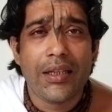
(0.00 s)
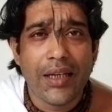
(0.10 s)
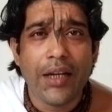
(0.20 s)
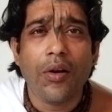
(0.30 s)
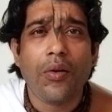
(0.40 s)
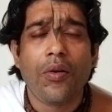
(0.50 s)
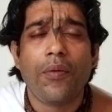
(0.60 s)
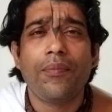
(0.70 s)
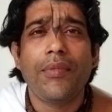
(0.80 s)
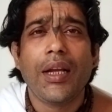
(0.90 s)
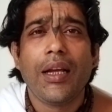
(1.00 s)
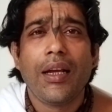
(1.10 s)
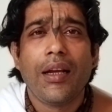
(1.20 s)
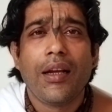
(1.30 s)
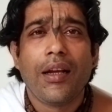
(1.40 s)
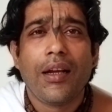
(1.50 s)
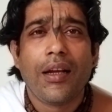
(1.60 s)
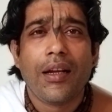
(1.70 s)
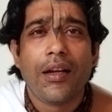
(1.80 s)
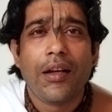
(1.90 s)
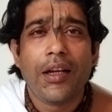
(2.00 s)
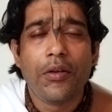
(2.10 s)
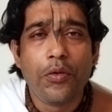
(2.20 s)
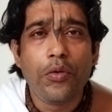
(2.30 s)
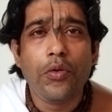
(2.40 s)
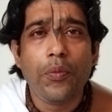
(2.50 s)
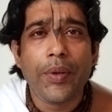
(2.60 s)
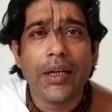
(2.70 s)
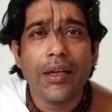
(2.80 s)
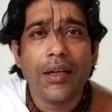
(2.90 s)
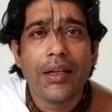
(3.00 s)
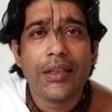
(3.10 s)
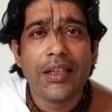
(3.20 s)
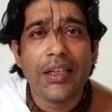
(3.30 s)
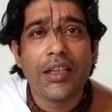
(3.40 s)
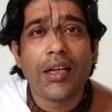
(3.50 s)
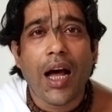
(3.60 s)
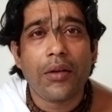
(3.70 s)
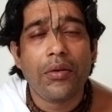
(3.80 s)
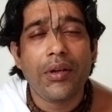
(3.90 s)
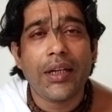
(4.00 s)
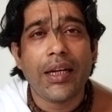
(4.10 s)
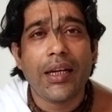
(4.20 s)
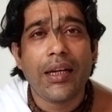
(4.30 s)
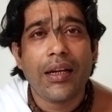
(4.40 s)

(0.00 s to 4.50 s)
সেই রকম এই গুরুরূপী যিনি সাধনকে